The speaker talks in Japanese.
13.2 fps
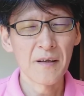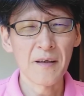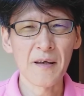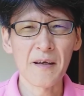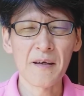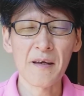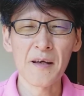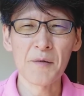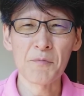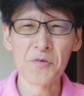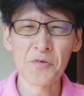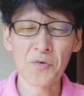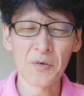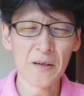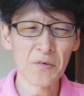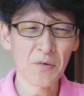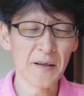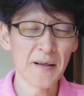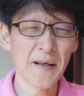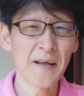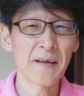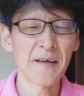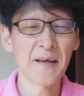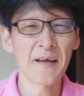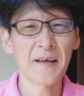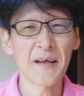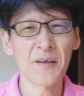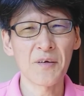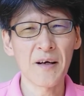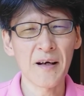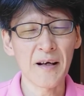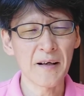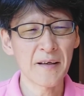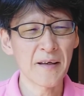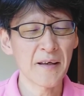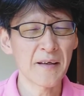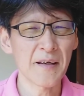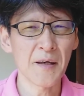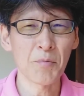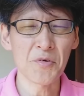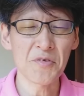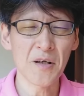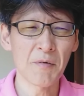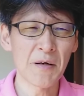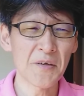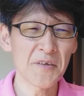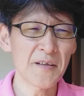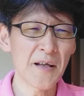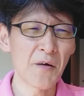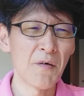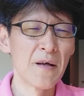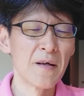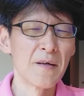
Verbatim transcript: ケーケー 息子だとかね、ケーケー の母、ケーケー 母子が悪いんだよ。